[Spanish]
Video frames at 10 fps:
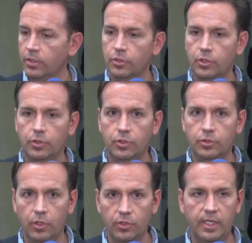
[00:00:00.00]
Nosotros
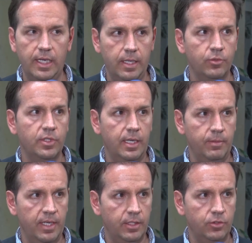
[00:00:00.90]
no salimos a
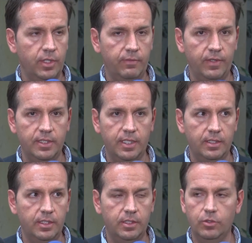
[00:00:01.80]
eliminar esos grafitis
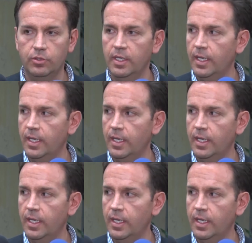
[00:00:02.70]
artísticos.